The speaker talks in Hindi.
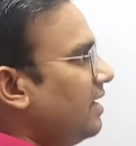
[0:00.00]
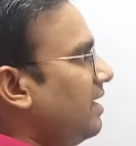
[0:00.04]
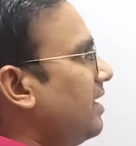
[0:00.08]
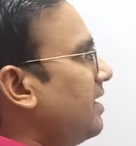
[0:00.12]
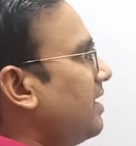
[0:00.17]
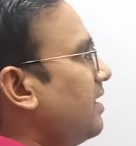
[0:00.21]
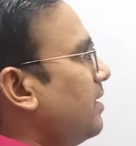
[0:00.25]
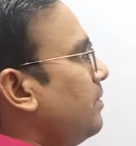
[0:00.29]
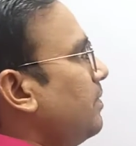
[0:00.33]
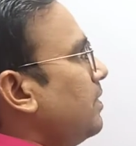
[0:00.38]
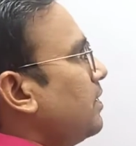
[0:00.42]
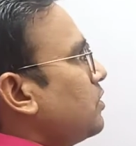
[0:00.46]

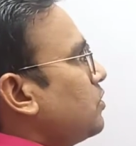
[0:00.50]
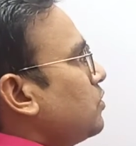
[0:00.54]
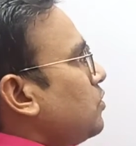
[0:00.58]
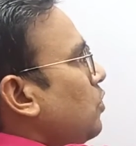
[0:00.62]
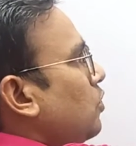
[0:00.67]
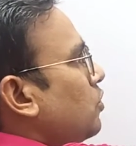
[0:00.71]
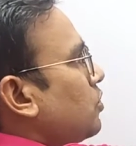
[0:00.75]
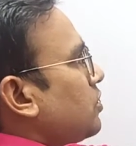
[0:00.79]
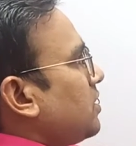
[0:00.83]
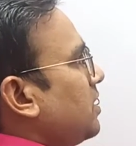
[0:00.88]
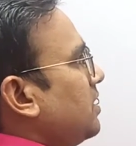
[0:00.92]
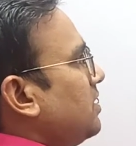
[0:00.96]
लेकिन मैं
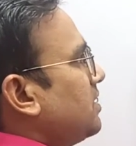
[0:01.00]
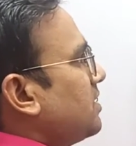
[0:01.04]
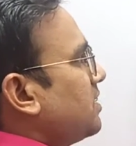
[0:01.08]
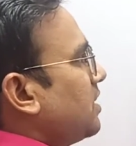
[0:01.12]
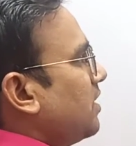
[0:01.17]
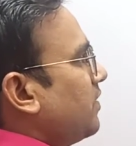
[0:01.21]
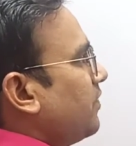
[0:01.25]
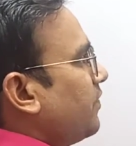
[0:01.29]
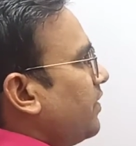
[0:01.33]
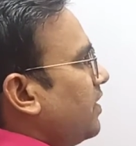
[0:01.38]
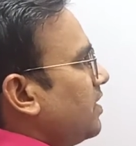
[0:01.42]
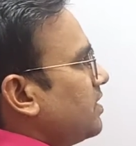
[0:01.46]
गोशियन
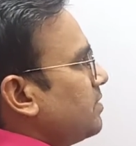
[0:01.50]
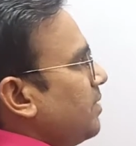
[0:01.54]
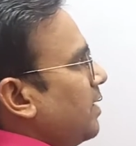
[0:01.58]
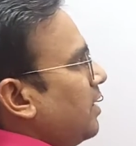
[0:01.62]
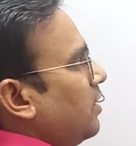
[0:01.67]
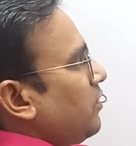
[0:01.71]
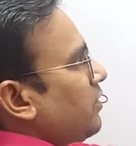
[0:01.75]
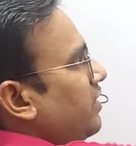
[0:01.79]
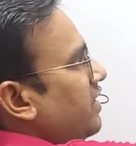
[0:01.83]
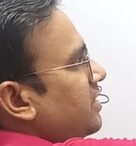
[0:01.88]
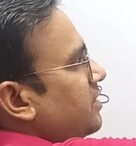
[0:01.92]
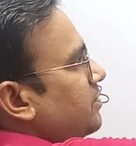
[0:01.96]
सरफेस
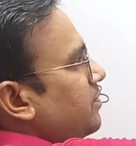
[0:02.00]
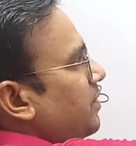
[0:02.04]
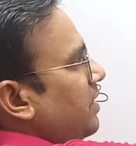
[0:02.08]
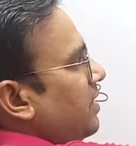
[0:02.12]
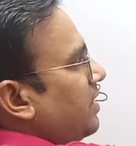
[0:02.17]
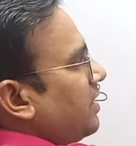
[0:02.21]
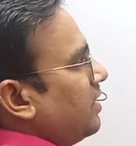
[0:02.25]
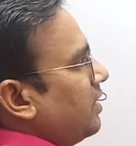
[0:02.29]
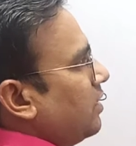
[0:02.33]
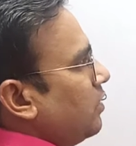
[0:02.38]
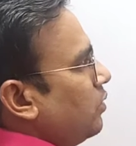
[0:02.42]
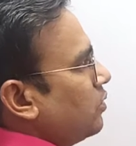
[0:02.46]
मान लो ये
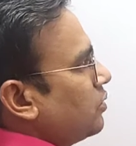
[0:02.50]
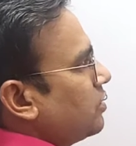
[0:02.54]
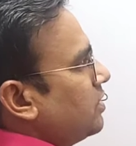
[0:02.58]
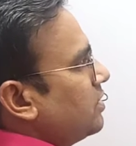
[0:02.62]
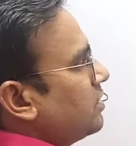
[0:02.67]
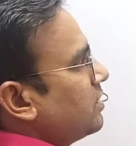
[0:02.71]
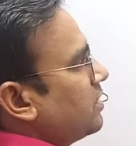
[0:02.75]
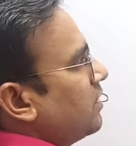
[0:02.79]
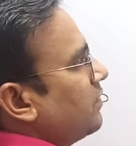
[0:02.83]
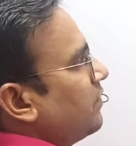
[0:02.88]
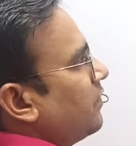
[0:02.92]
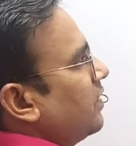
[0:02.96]
स्पेरिकल गोशियन
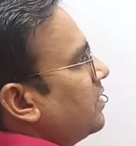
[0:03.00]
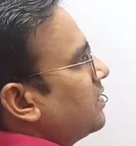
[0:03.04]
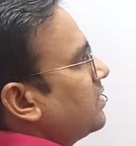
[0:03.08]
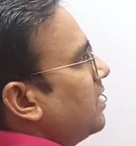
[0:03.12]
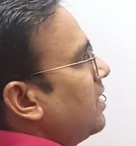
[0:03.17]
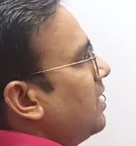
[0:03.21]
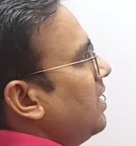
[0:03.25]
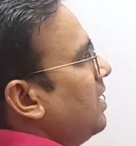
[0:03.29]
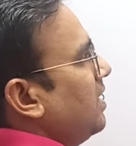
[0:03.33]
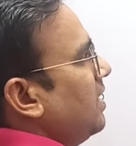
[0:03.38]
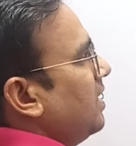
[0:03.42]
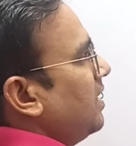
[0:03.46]
सरफेस
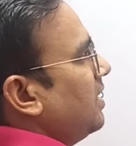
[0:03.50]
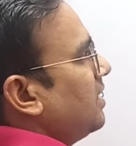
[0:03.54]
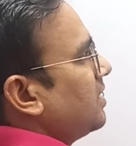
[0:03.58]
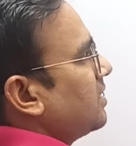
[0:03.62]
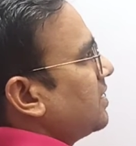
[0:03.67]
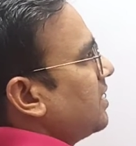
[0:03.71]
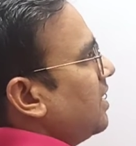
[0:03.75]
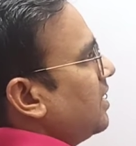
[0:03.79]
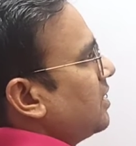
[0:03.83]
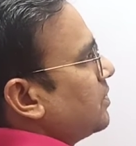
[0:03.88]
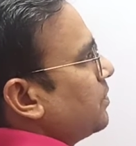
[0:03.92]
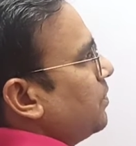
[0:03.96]
है
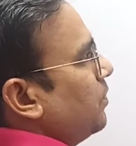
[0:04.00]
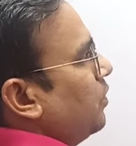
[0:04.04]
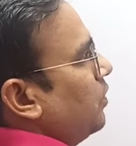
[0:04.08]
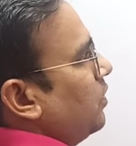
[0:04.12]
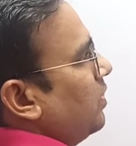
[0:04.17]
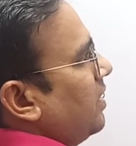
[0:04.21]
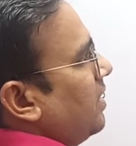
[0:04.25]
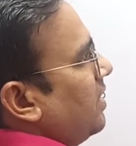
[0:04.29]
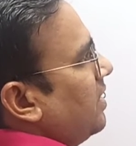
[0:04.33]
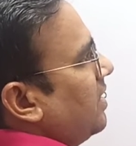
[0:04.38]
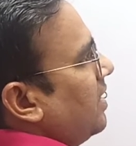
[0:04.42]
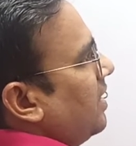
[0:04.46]
इसका
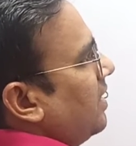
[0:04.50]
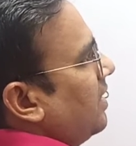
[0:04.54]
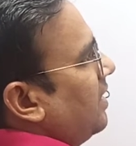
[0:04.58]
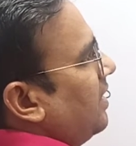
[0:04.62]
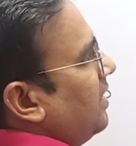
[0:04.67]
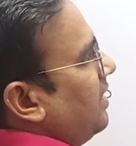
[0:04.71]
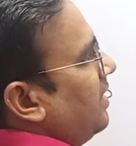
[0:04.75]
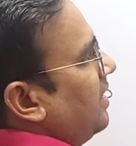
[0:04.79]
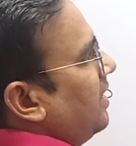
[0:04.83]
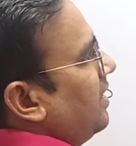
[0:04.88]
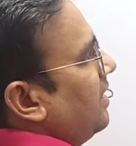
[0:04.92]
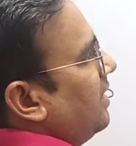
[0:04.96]
स्मॉल एरिया
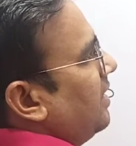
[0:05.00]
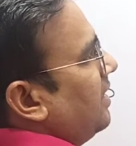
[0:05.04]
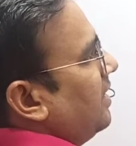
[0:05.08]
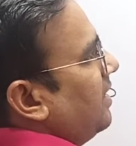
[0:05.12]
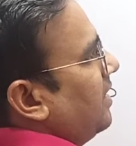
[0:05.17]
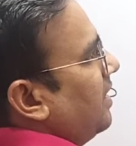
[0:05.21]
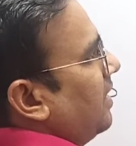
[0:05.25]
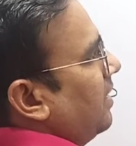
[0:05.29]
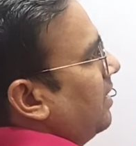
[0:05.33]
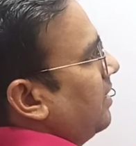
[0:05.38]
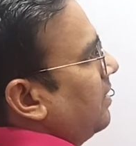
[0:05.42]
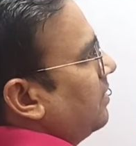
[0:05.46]
डी ए ले
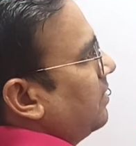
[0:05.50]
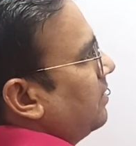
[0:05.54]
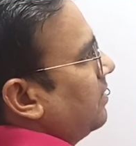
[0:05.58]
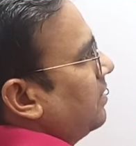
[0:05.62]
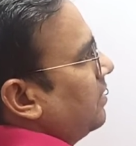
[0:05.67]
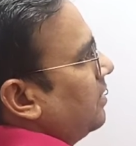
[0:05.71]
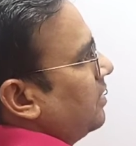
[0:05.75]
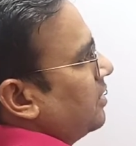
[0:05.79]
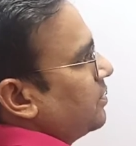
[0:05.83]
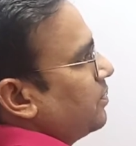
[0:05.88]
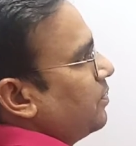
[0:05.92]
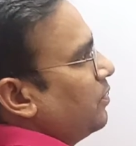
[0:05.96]
लिया
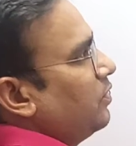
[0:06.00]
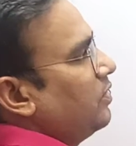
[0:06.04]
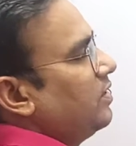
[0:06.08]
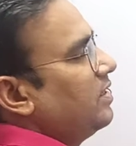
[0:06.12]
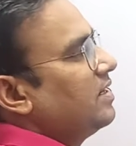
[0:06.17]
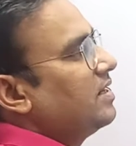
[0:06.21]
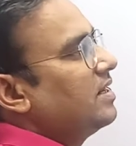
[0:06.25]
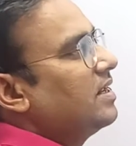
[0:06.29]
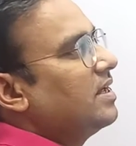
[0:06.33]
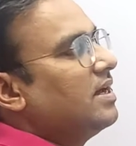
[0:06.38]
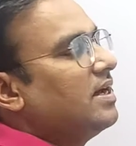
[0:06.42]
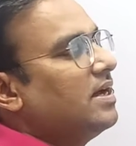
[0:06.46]
स्मॉल
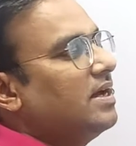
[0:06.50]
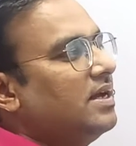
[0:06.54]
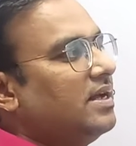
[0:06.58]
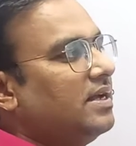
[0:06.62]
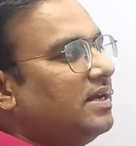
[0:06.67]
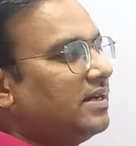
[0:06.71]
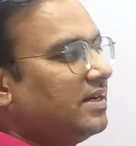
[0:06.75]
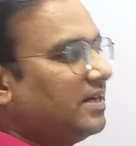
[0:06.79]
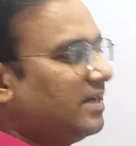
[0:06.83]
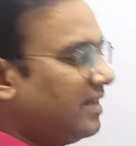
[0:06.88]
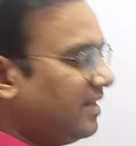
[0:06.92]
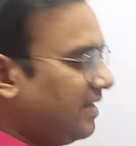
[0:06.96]
एरिया
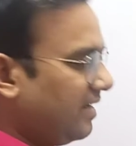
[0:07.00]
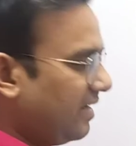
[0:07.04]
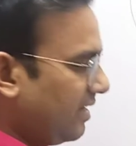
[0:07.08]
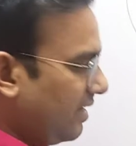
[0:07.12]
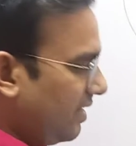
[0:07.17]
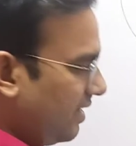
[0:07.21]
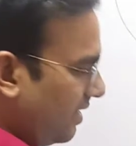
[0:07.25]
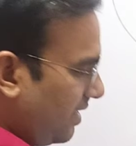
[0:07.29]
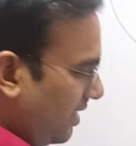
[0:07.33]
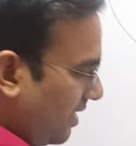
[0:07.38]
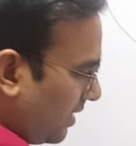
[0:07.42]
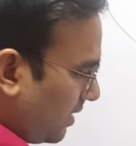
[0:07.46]
डी ए
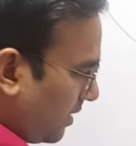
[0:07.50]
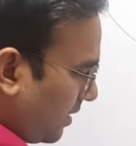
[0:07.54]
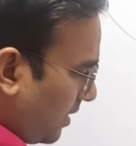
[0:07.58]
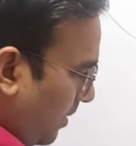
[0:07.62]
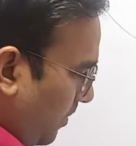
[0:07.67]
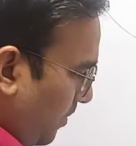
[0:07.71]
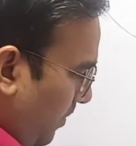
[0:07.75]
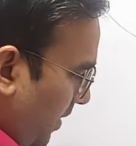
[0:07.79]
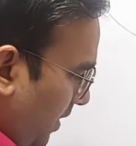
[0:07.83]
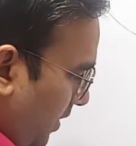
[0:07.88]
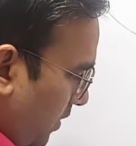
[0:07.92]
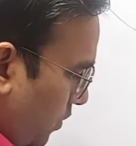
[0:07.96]
ले लिया तब
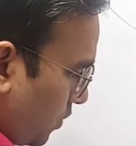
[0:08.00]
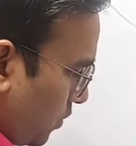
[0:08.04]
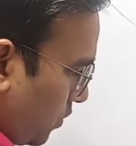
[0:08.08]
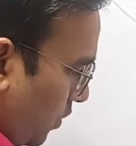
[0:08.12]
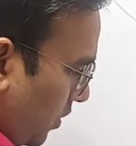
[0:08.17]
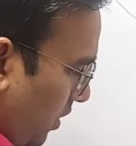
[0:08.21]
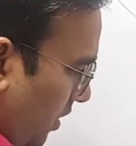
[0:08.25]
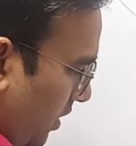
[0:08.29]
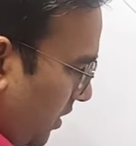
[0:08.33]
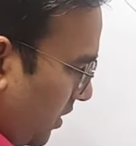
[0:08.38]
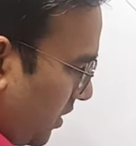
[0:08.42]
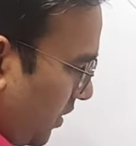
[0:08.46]
मैं इसको
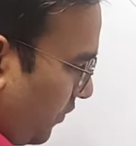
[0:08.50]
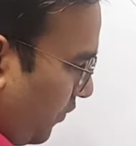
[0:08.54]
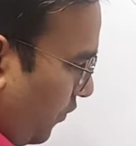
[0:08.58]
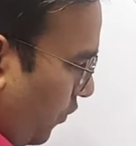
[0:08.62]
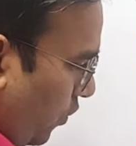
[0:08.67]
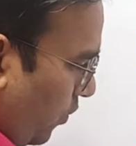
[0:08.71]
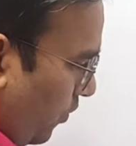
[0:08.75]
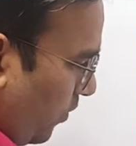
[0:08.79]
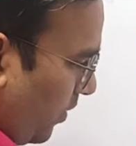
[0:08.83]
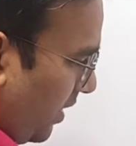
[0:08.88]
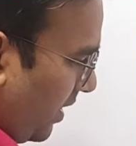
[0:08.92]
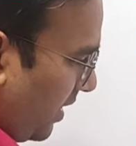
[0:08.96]
किस
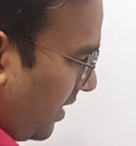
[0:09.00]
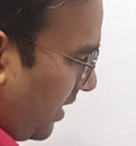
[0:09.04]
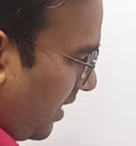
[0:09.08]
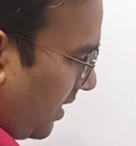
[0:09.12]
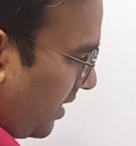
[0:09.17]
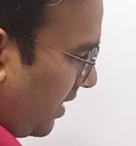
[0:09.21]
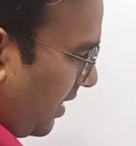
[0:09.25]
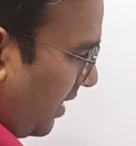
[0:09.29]
फॉर्म में लिख रहा